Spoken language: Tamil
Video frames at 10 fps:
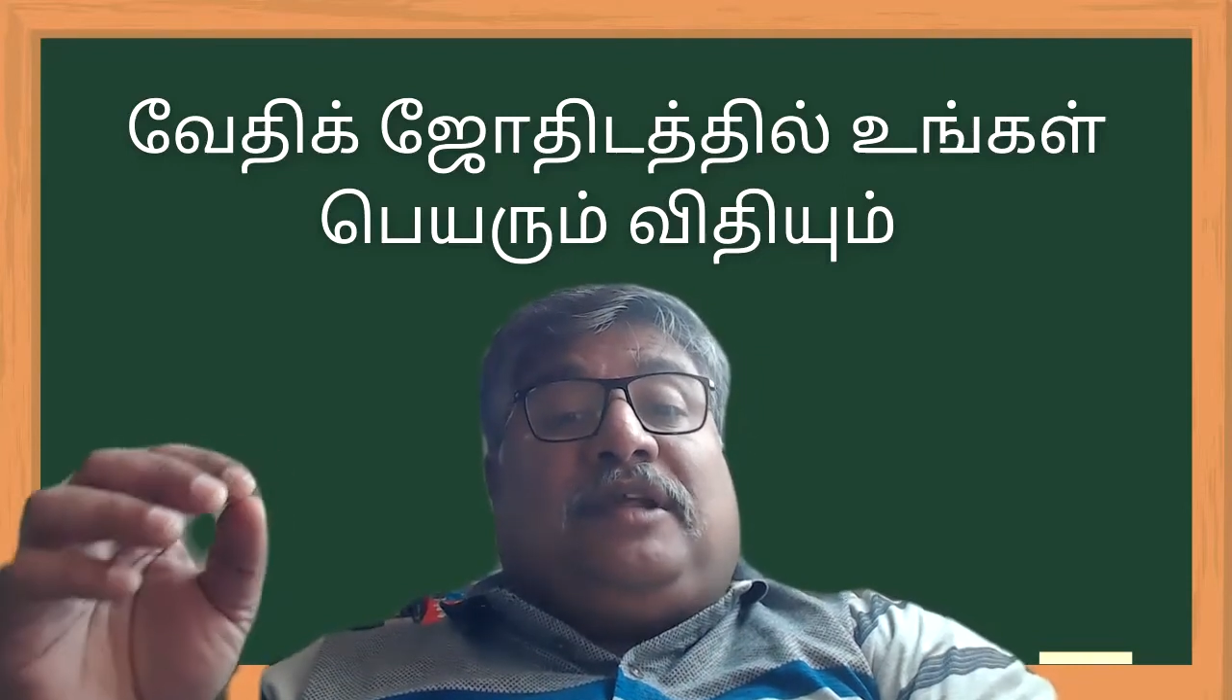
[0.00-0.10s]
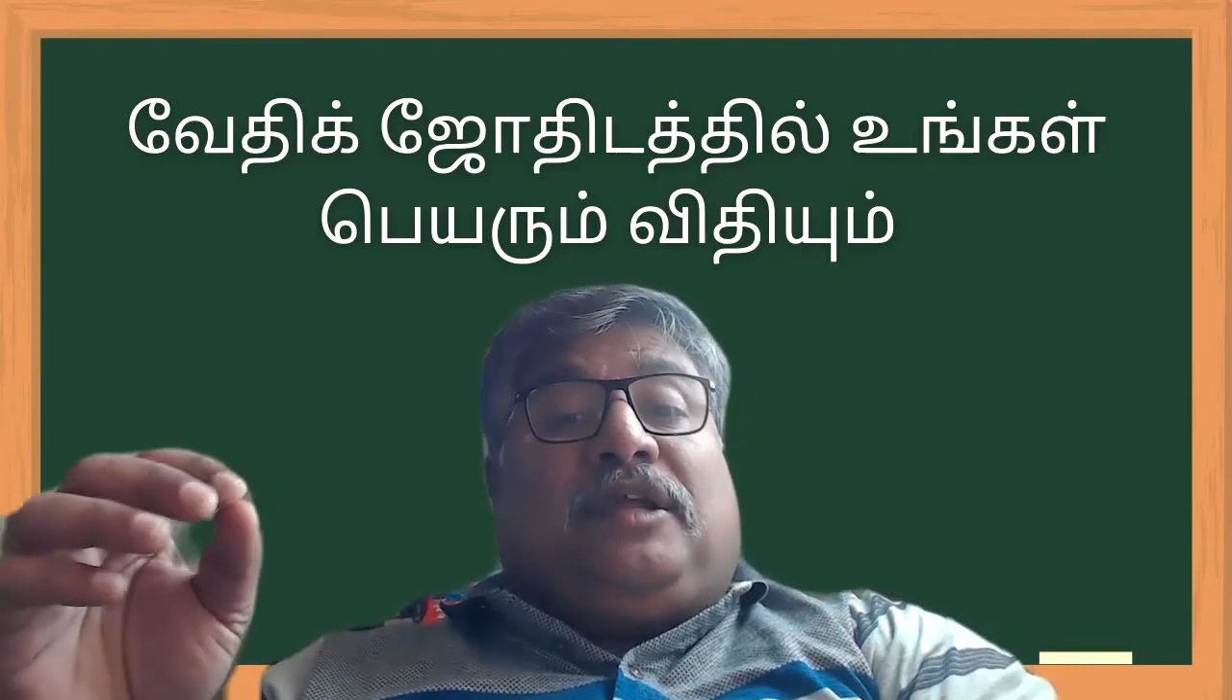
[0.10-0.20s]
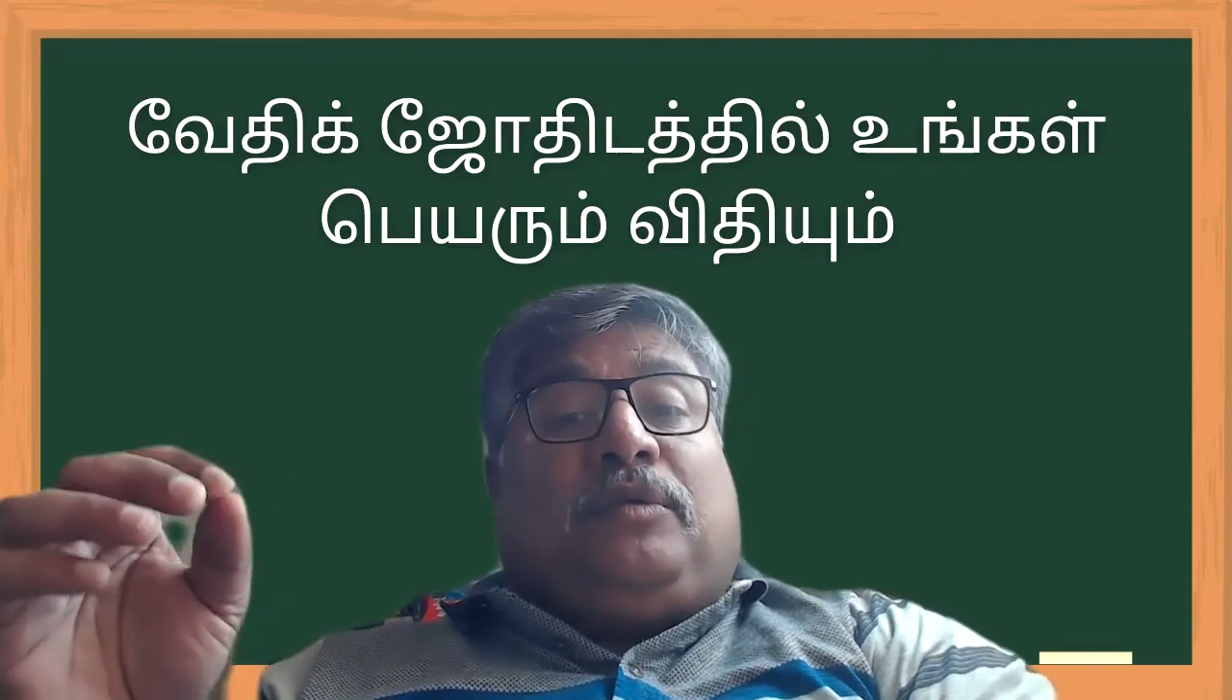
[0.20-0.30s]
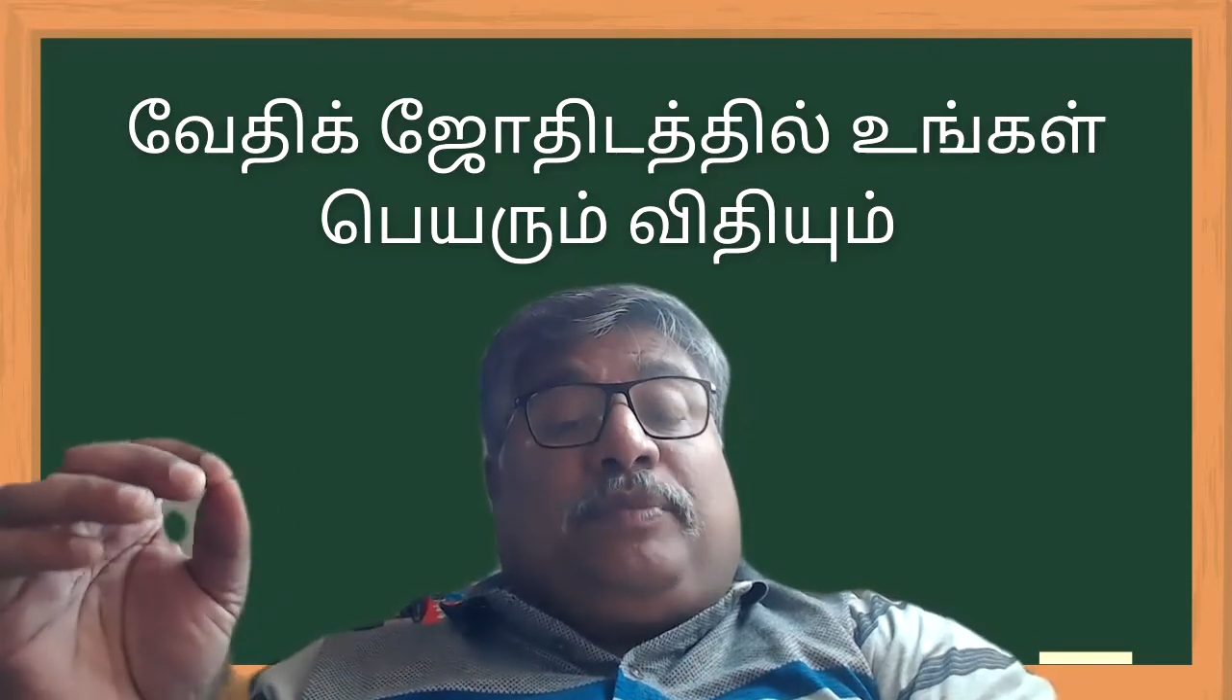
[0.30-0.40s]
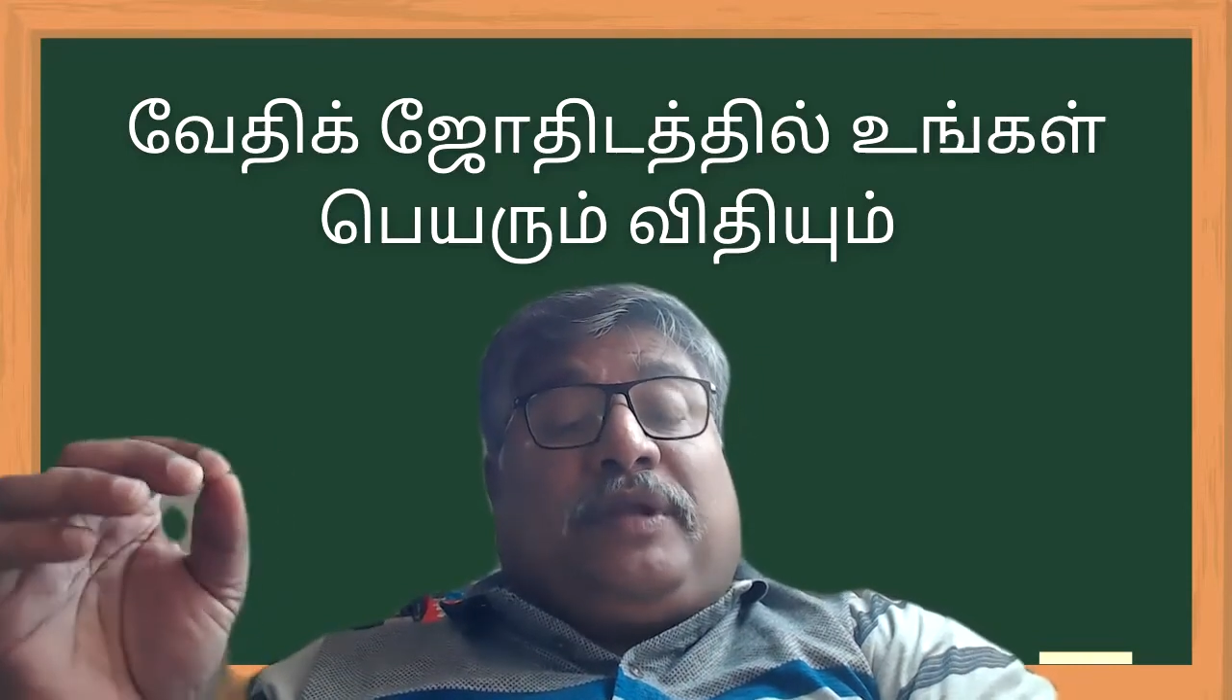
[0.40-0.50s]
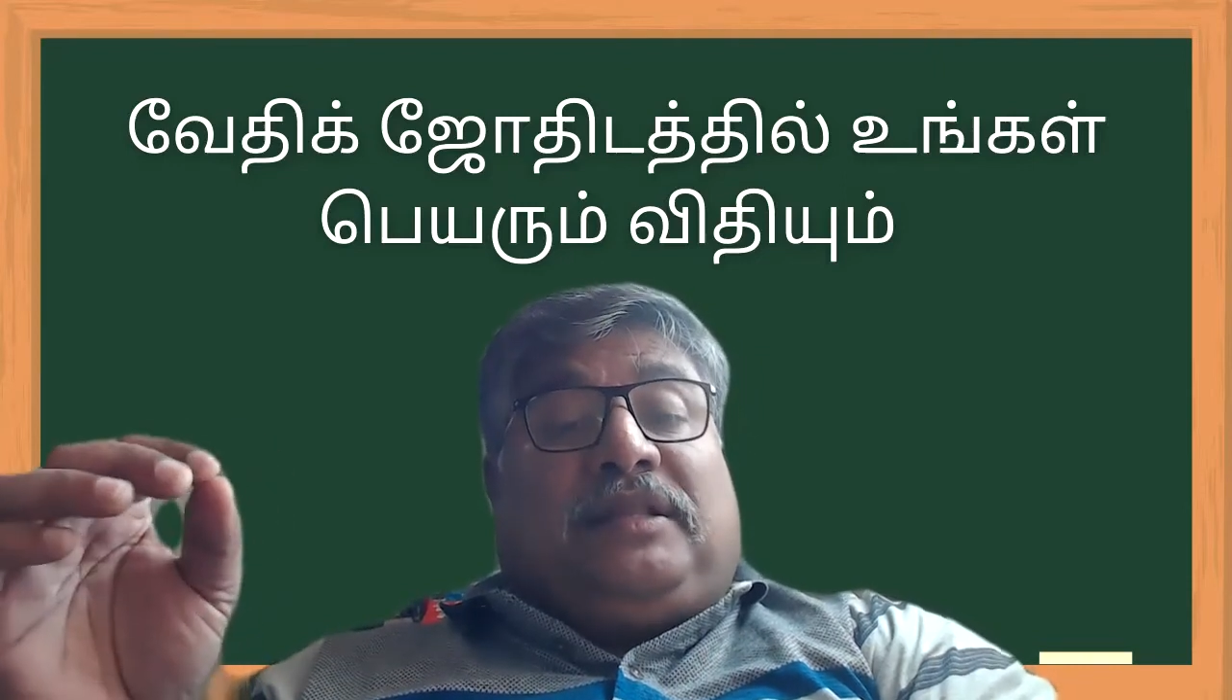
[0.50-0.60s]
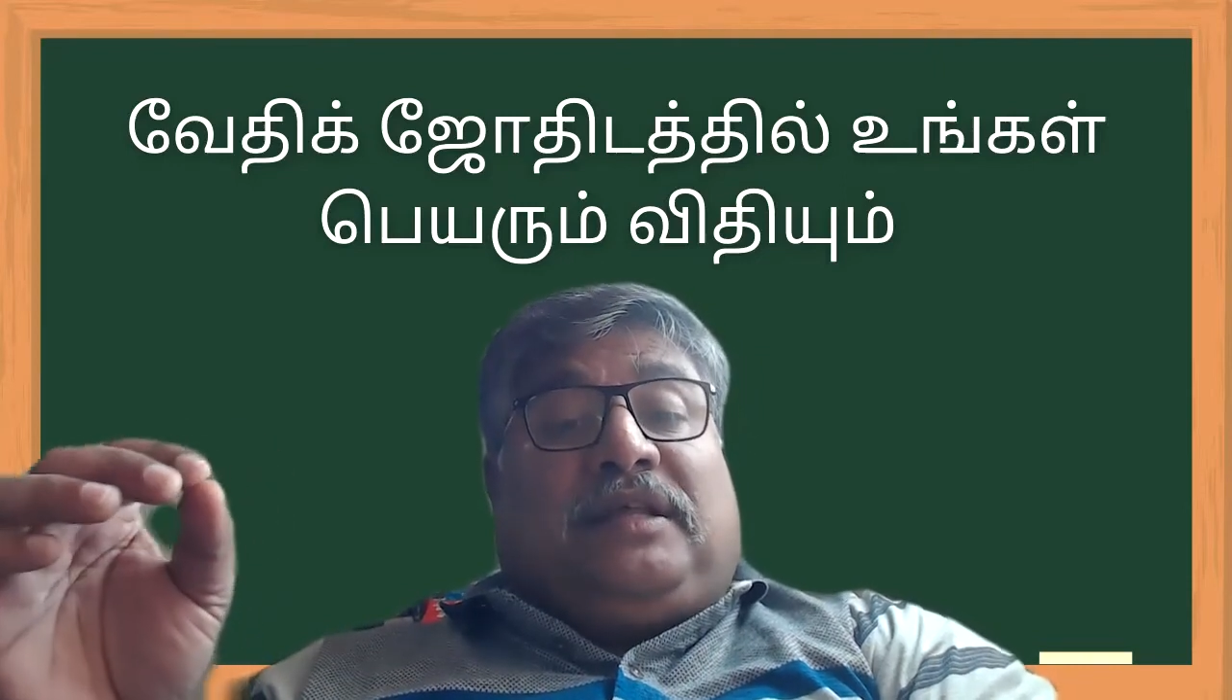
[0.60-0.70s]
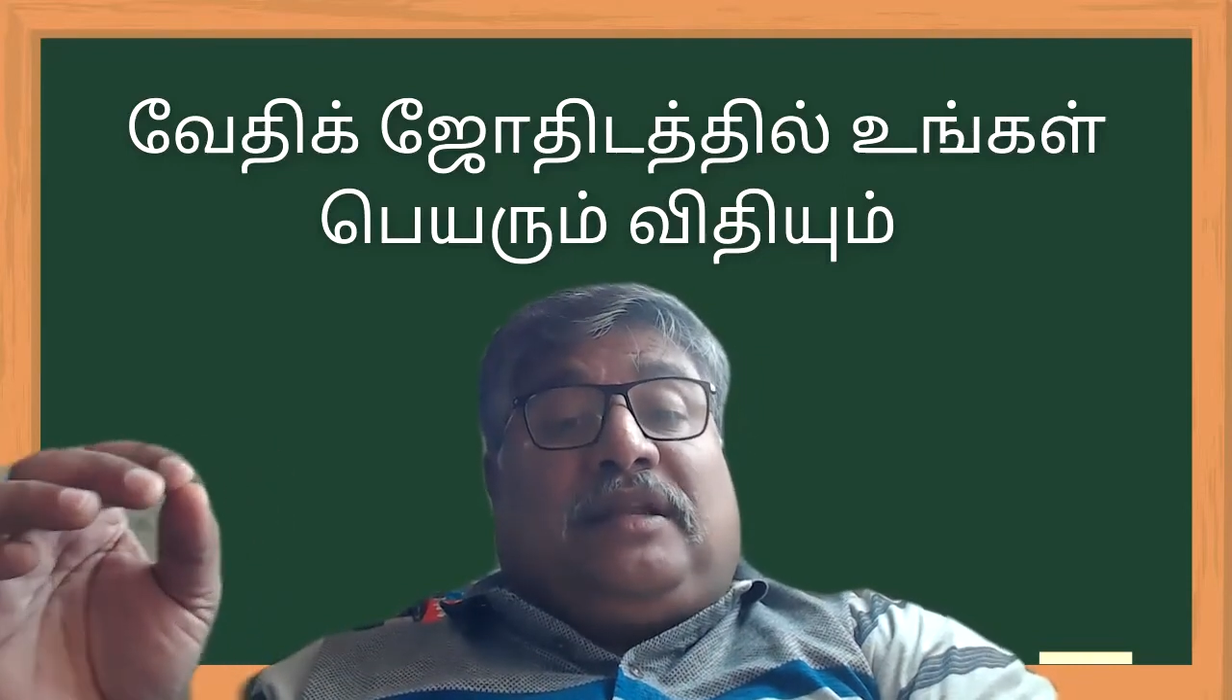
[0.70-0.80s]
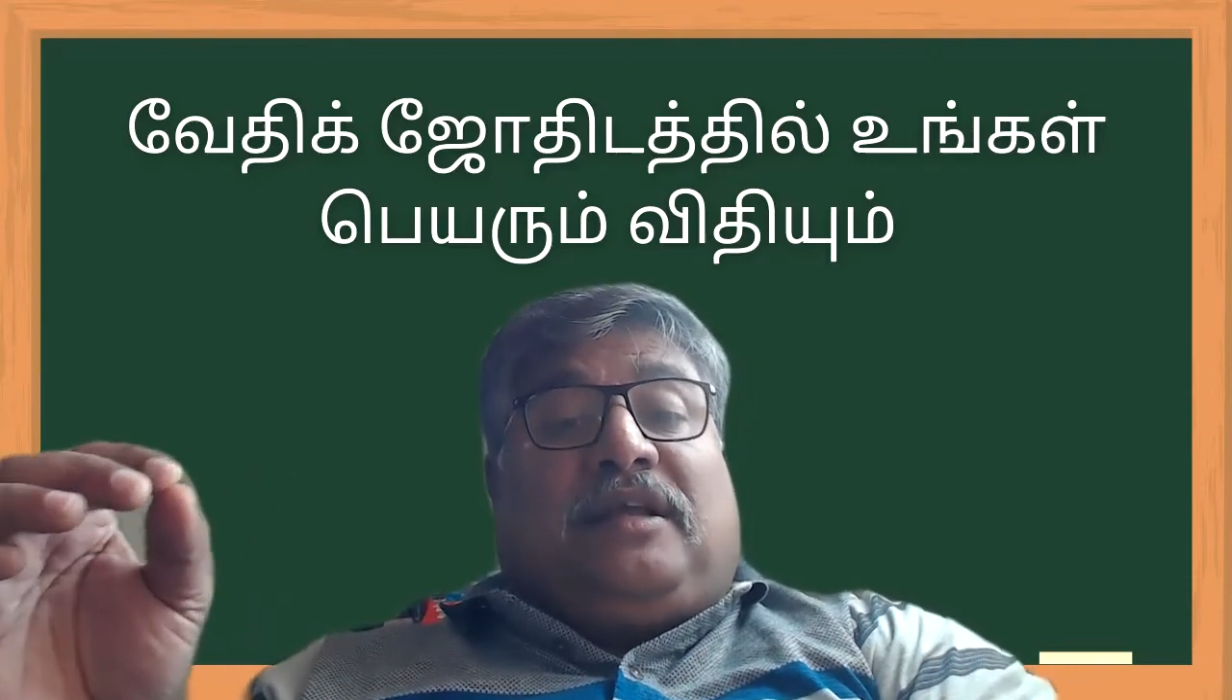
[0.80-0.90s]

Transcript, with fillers: வரைக்கும் பிறந்த